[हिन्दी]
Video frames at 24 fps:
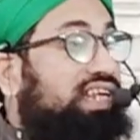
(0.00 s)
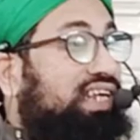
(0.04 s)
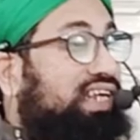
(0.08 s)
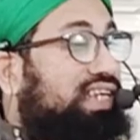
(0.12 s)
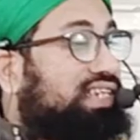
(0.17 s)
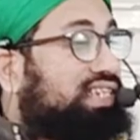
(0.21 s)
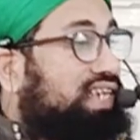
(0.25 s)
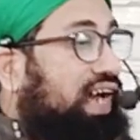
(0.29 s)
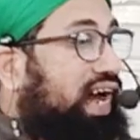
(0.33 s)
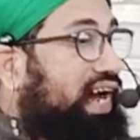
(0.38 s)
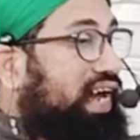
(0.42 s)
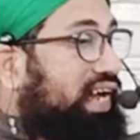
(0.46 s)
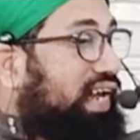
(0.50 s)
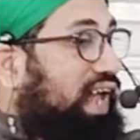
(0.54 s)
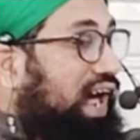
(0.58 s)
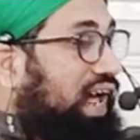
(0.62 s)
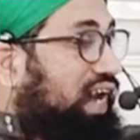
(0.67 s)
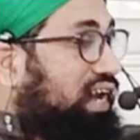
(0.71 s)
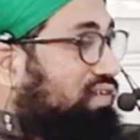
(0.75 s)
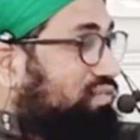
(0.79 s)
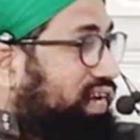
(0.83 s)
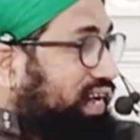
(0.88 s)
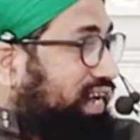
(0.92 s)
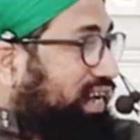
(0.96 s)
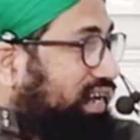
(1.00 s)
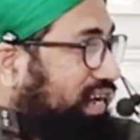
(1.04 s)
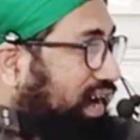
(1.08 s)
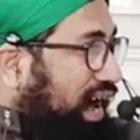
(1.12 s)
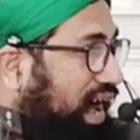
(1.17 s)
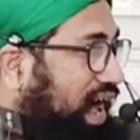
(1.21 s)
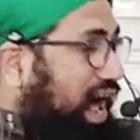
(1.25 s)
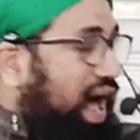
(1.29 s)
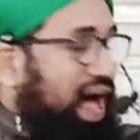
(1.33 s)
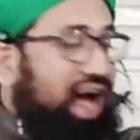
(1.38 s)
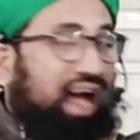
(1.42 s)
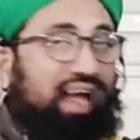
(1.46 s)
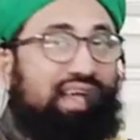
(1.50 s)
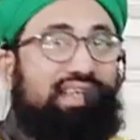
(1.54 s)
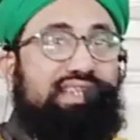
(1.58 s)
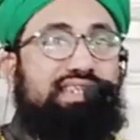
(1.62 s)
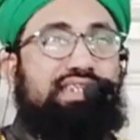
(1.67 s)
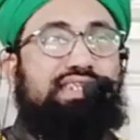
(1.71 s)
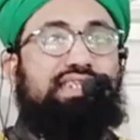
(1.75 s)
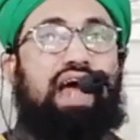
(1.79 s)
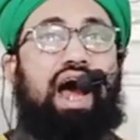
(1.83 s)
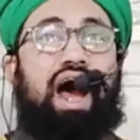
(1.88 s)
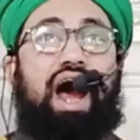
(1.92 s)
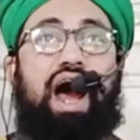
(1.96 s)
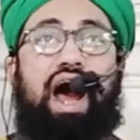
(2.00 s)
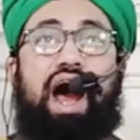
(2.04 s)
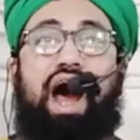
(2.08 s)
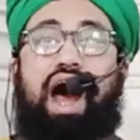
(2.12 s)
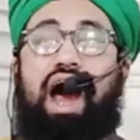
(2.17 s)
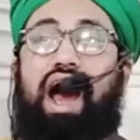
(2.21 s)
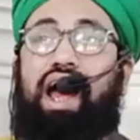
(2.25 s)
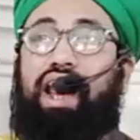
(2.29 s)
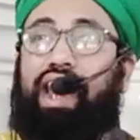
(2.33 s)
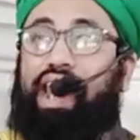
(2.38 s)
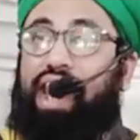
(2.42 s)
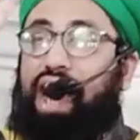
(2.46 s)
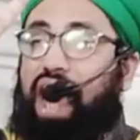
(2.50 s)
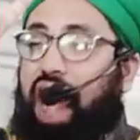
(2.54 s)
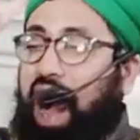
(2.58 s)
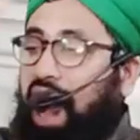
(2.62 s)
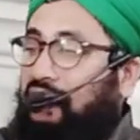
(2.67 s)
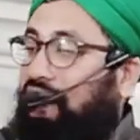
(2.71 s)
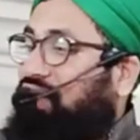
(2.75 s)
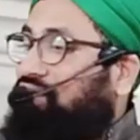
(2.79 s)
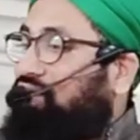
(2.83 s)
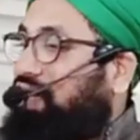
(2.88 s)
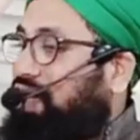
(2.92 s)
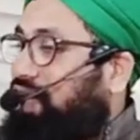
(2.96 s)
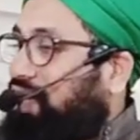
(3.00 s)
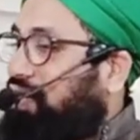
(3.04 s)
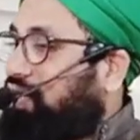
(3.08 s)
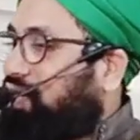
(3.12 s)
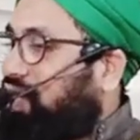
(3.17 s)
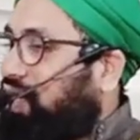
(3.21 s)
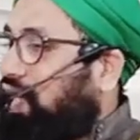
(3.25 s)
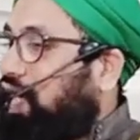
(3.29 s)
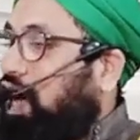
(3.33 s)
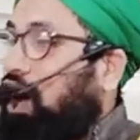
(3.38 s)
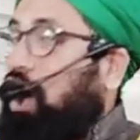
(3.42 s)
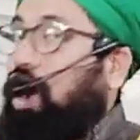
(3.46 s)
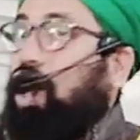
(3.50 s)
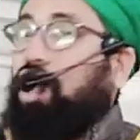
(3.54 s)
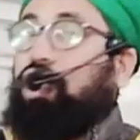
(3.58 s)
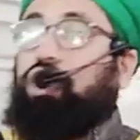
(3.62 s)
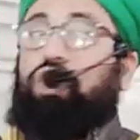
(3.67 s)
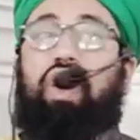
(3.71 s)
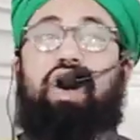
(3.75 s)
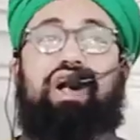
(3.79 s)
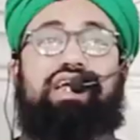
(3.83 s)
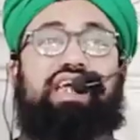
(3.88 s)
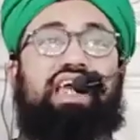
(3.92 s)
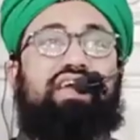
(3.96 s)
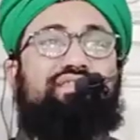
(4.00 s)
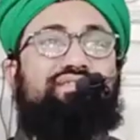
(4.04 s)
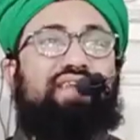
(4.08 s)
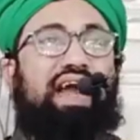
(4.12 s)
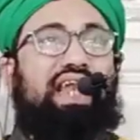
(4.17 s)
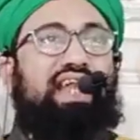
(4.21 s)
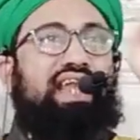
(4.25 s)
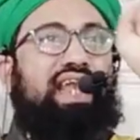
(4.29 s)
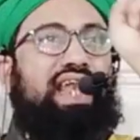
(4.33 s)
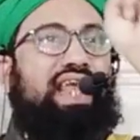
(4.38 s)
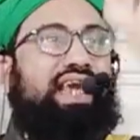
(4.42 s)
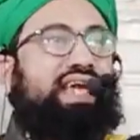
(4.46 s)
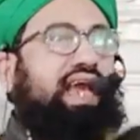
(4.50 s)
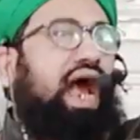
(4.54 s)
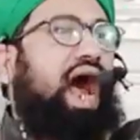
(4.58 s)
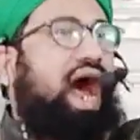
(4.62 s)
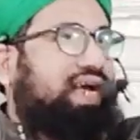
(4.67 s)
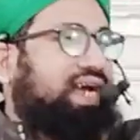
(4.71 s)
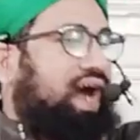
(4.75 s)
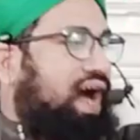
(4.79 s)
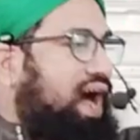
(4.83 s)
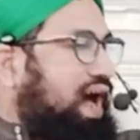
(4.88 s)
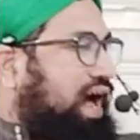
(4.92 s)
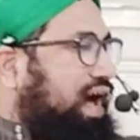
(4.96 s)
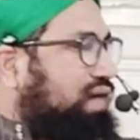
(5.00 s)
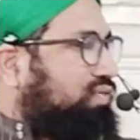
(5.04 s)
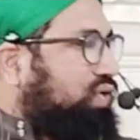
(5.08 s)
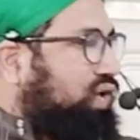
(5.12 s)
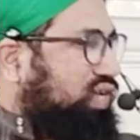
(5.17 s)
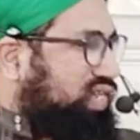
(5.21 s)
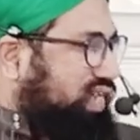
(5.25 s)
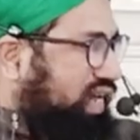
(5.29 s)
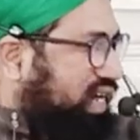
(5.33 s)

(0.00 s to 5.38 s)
निसाइल आलमीन कहा सारे आलमीन की औरतों की मल्लिका कहा वो